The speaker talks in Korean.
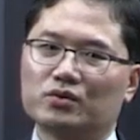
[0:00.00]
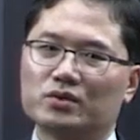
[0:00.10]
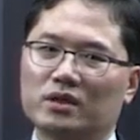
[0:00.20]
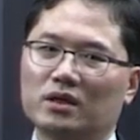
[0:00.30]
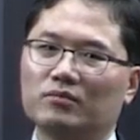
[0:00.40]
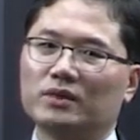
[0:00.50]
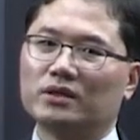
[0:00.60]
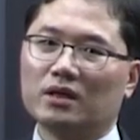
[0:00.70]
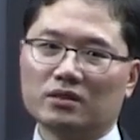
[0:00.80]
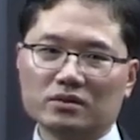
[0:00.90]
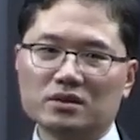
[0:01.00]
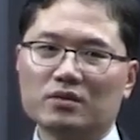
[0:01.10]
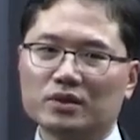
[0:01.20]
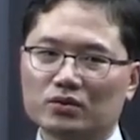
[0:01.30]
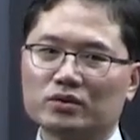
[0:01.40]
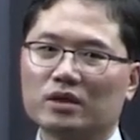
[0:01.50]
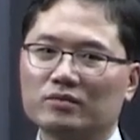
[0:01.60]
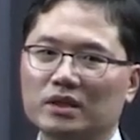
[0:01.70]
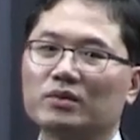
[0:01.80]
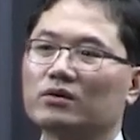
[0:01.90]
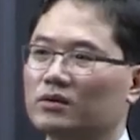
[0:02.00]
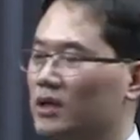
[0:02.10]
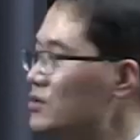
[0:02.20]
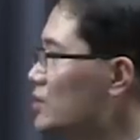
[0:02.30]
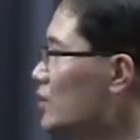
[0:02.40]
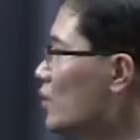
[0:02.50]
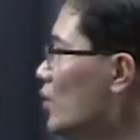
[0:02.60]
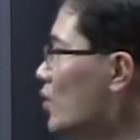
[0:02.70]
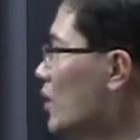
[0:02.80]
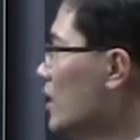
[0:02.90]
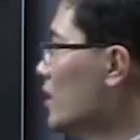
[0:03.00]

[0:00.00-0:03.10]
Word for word: 조사를 합니다. 어떤 사업자 조사합니다. 뭐 그렇게 할 수 있고